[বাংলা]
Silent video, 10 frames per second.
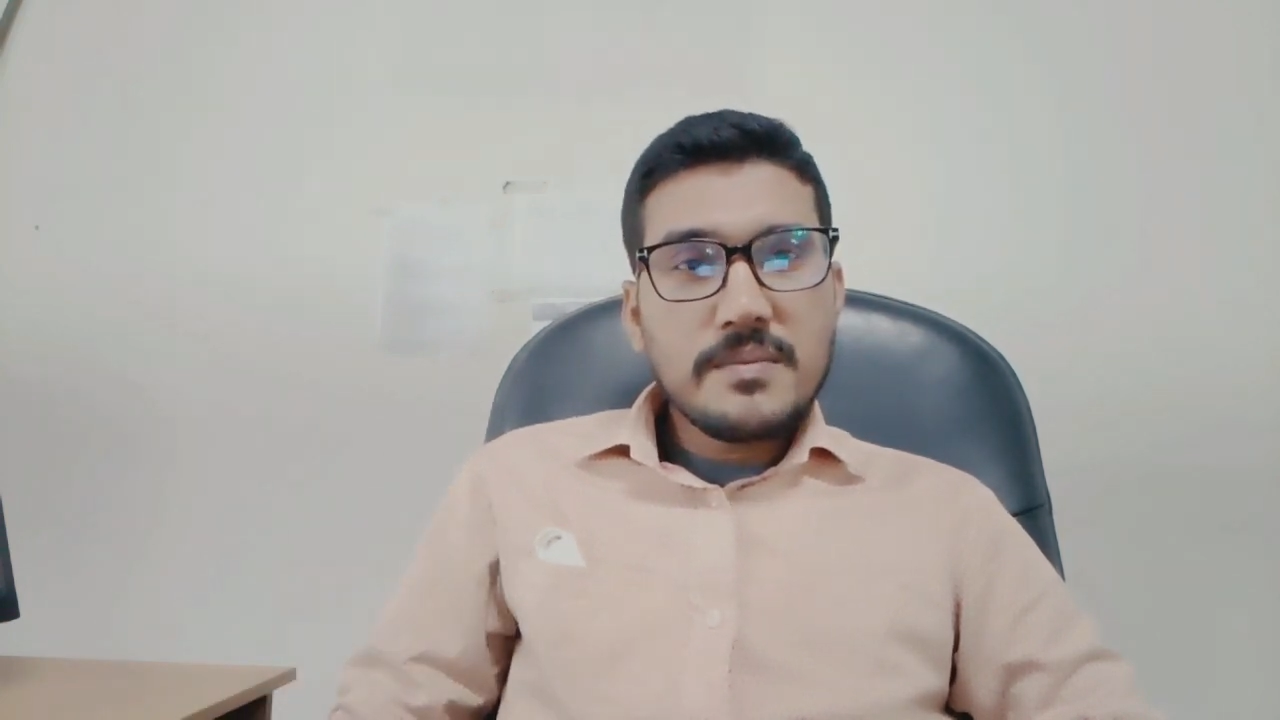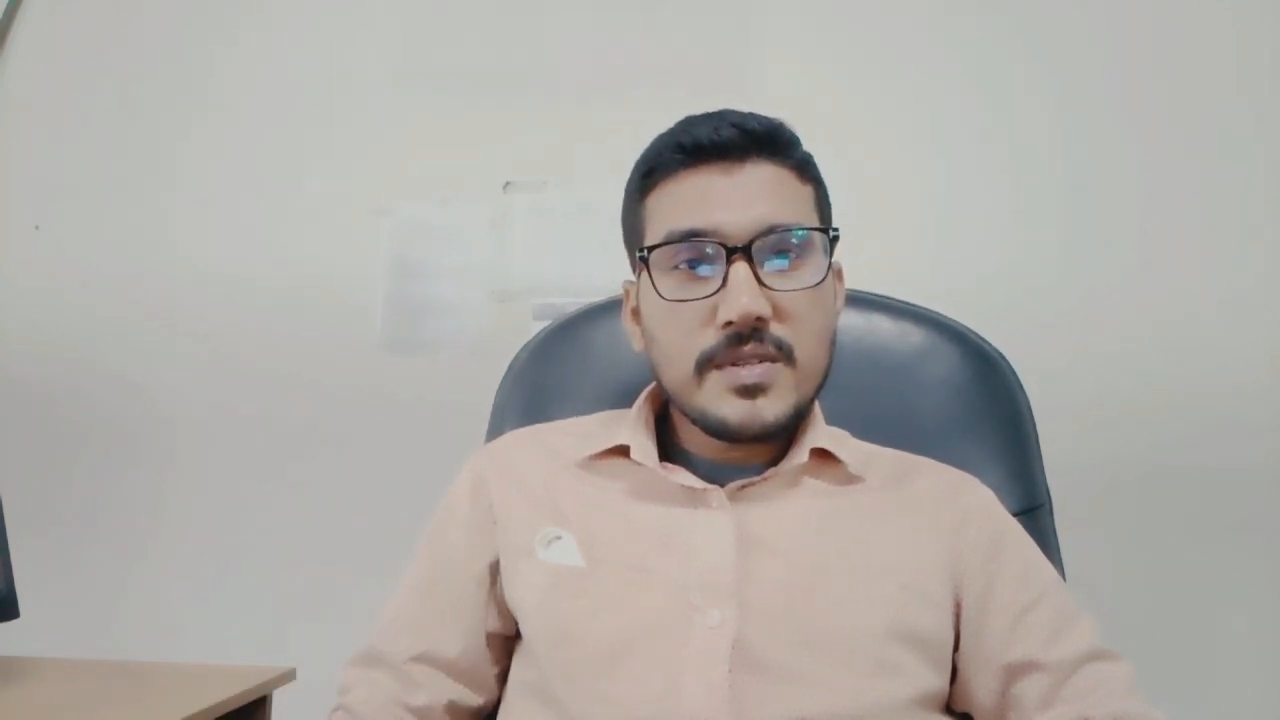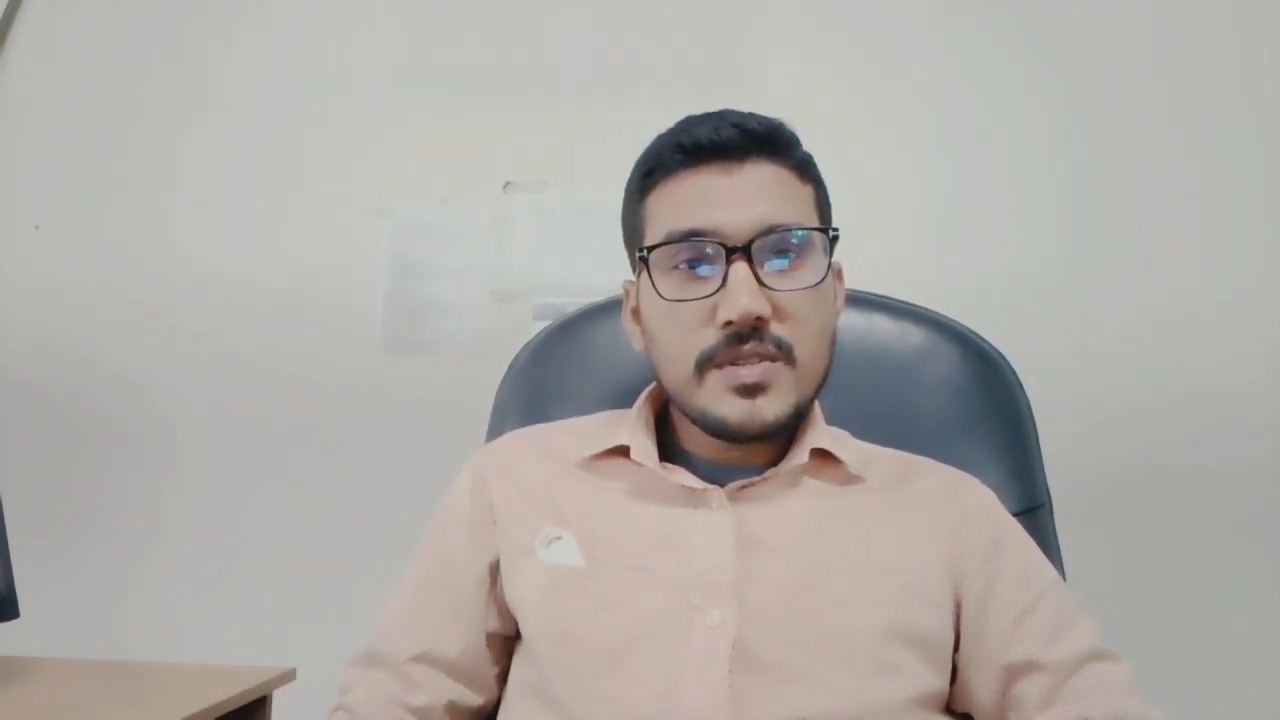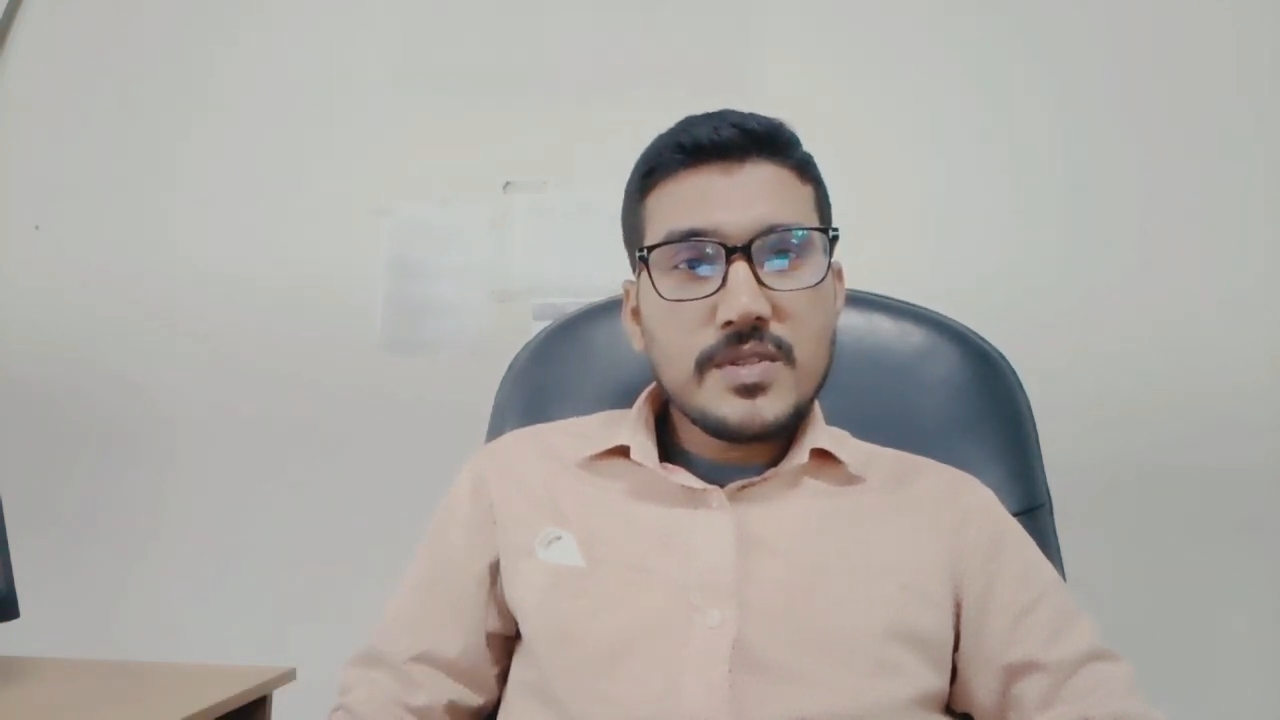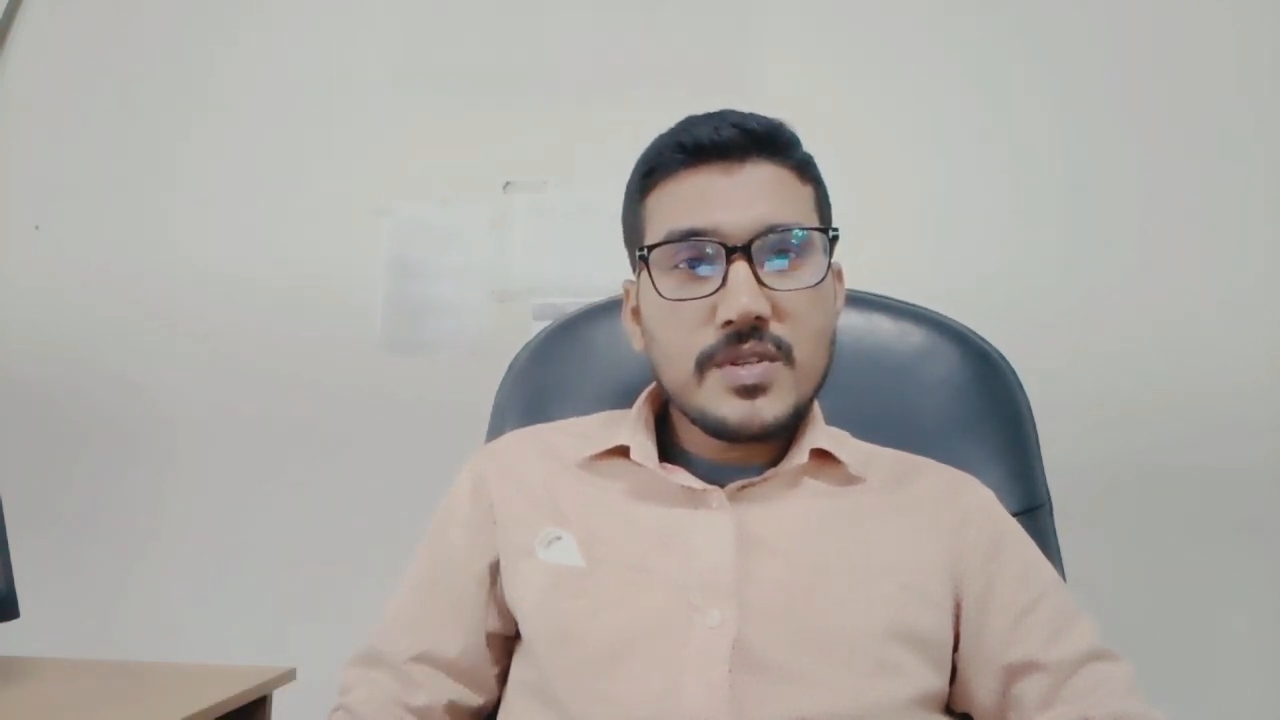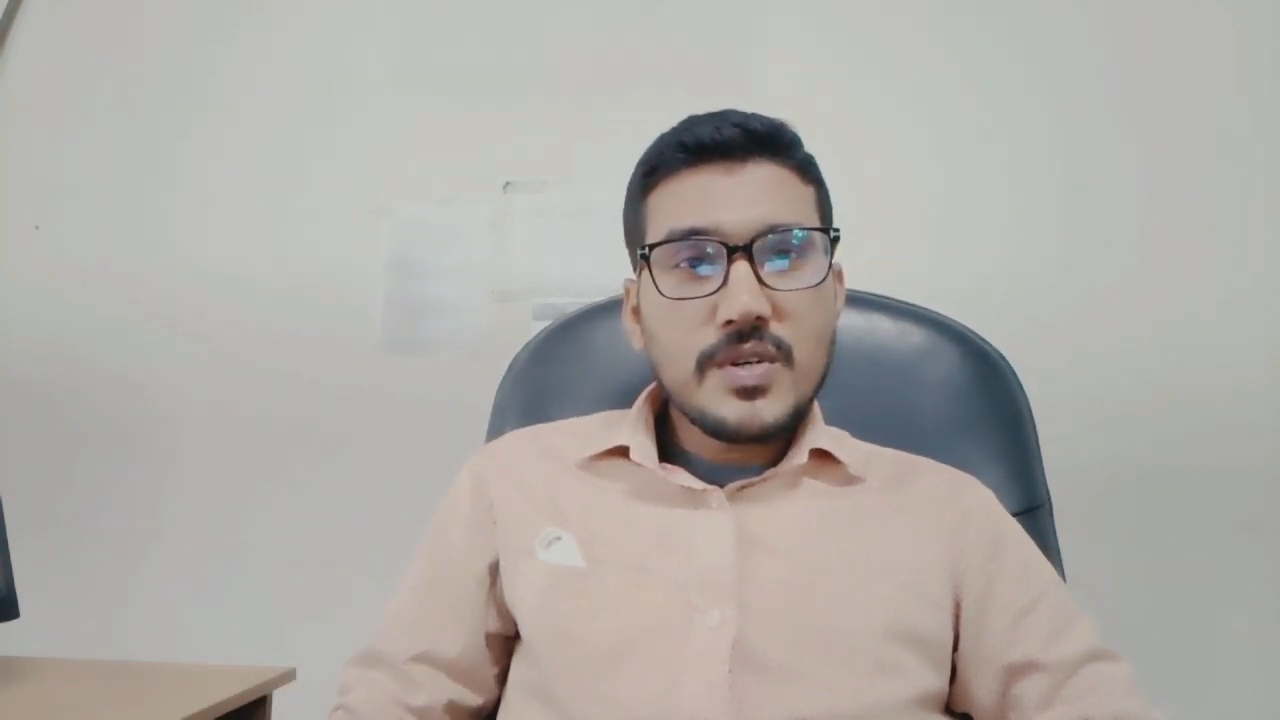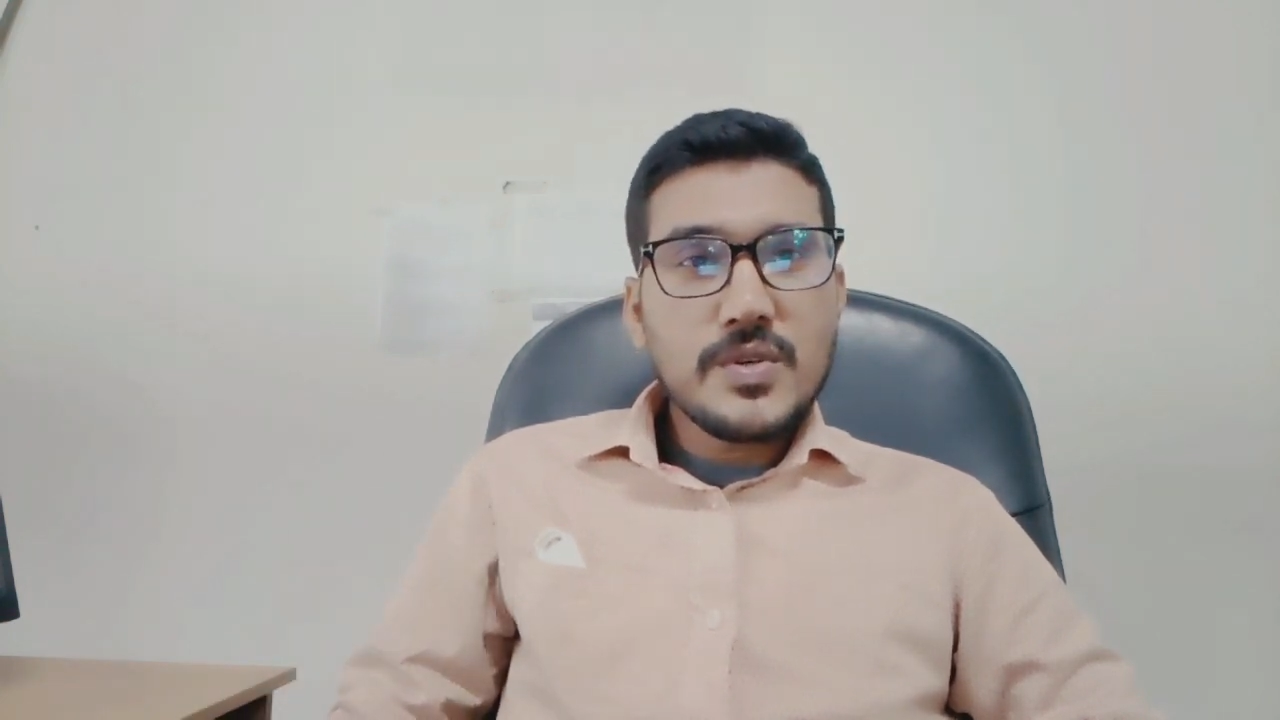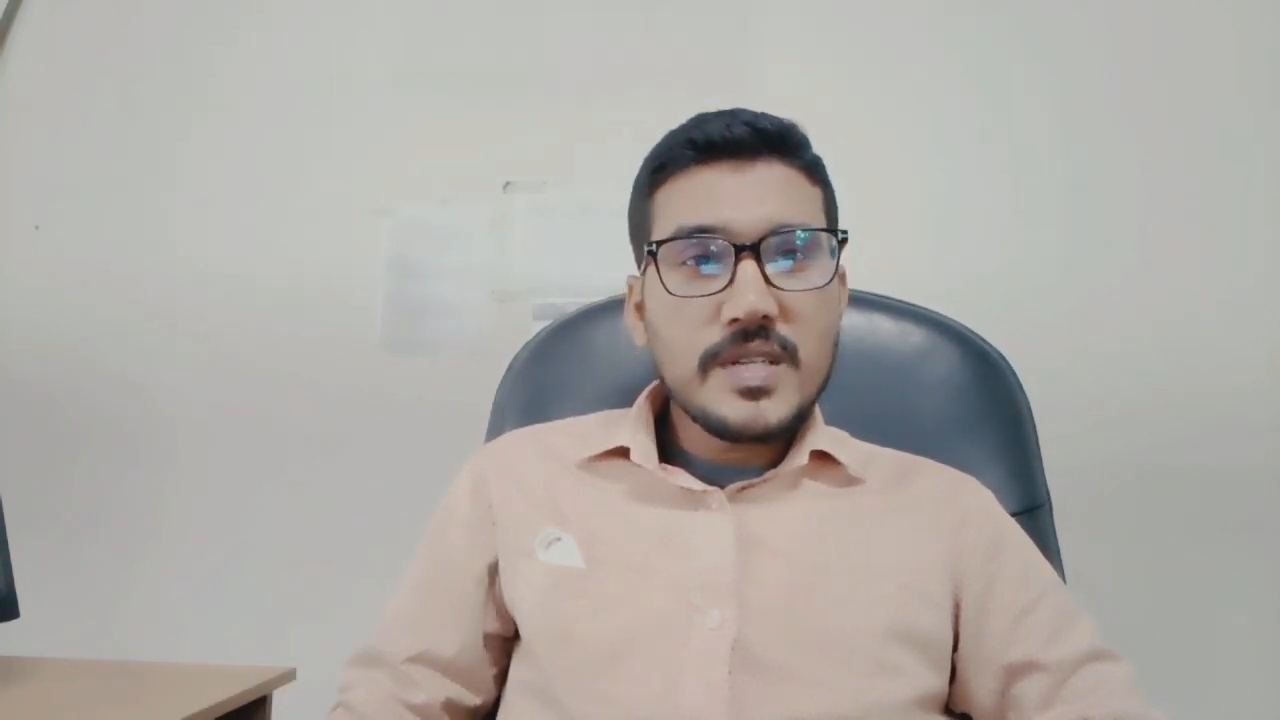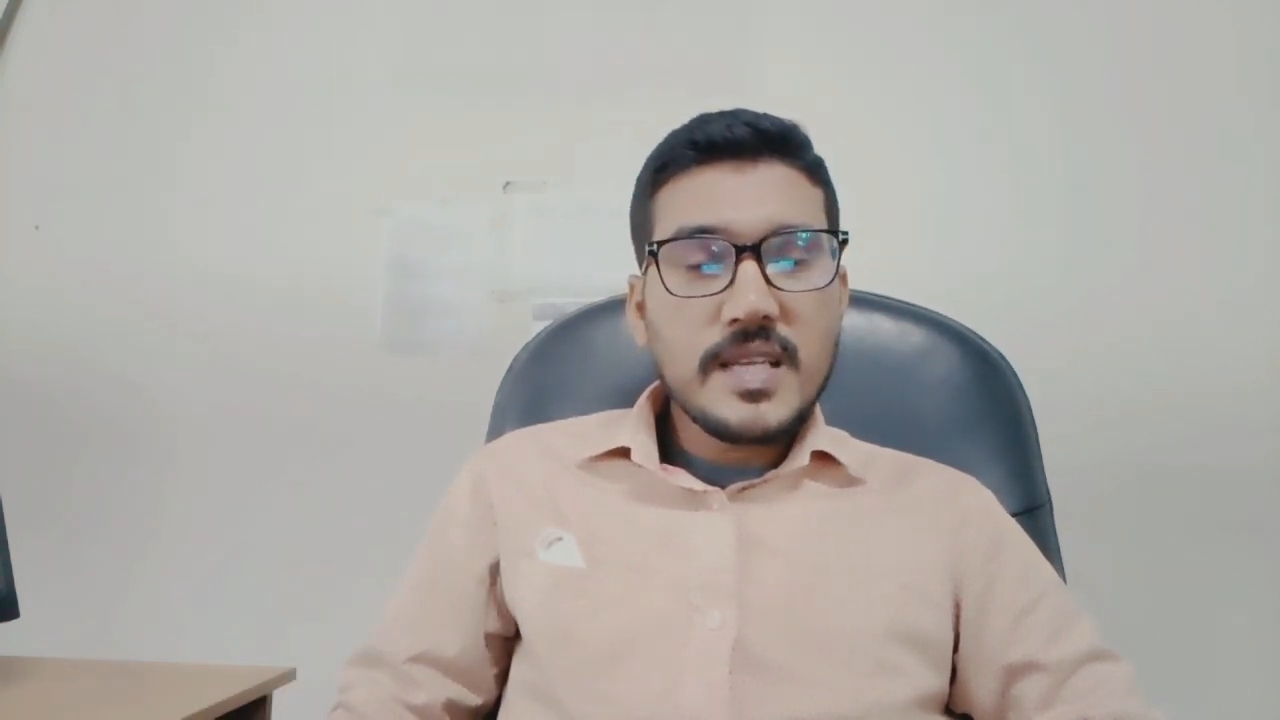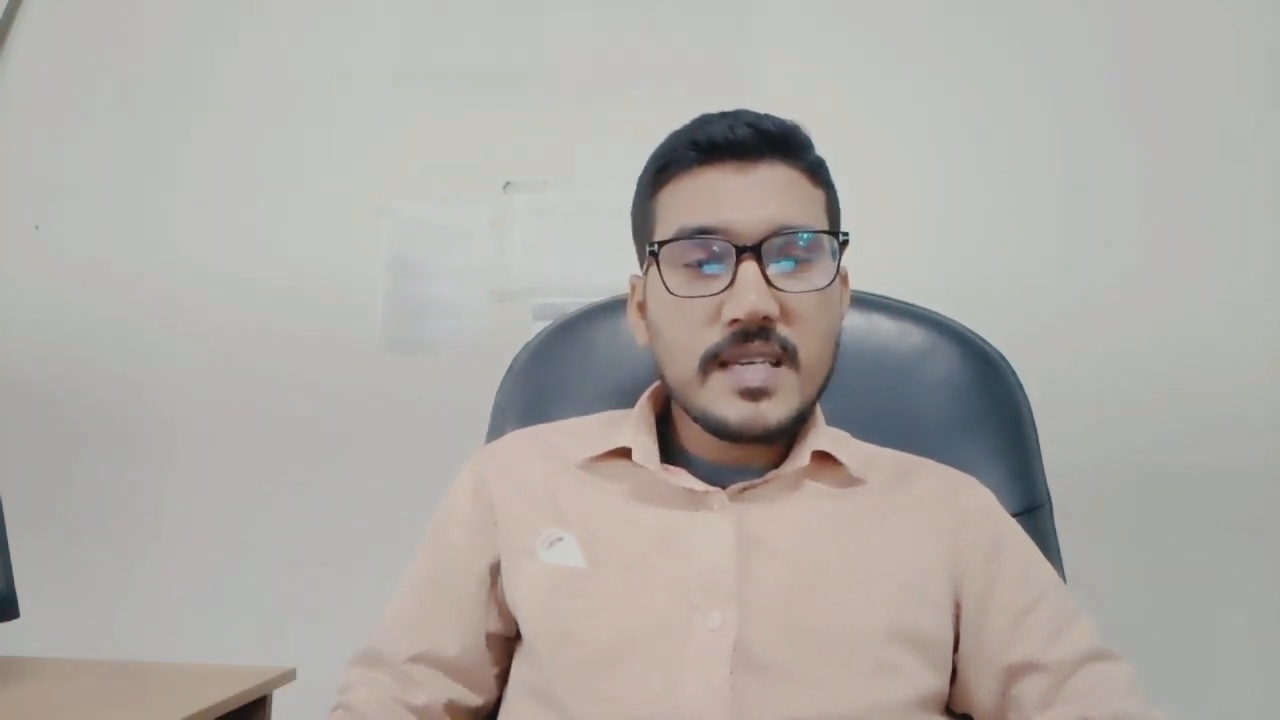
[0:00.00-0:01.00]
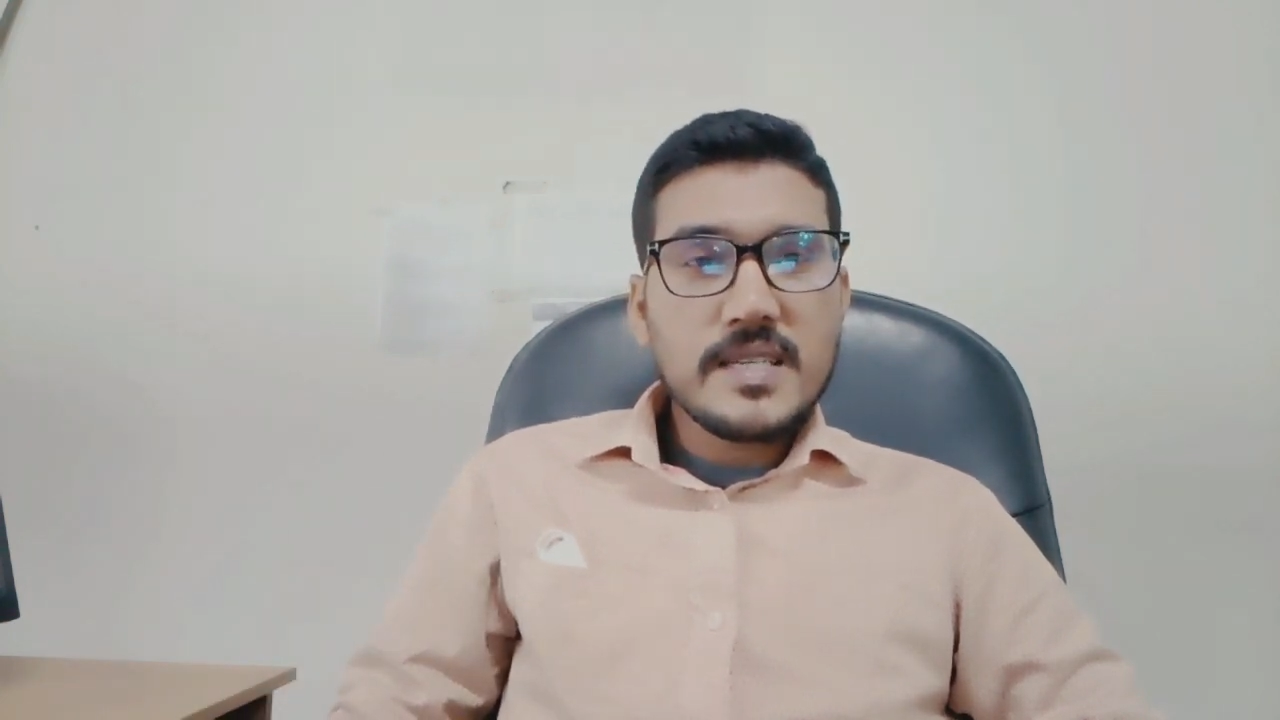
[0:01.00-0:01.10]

পর্যন্ত করে থাকি